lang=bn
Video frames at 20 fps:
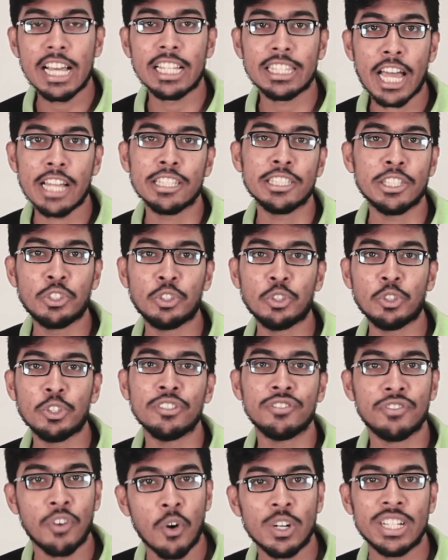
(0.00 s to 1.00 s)
তাদের জন্য
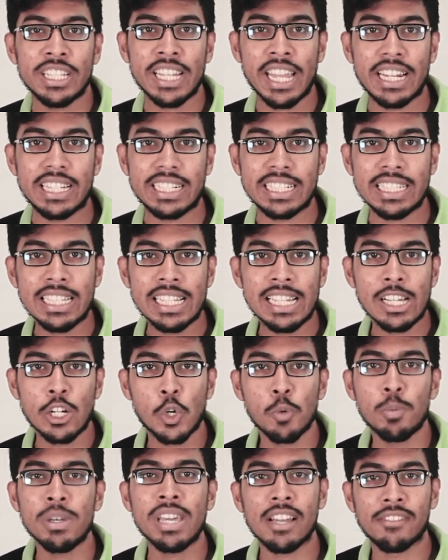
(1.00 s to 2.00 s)
ফোরটি এইটি
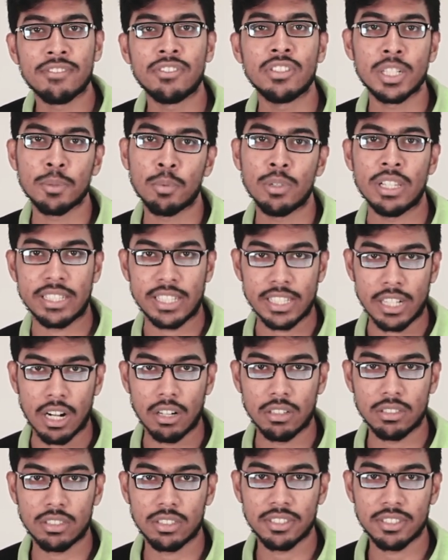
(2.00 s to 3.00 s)
খুবই অ্যাফোর্ডেবল একটি কার্ড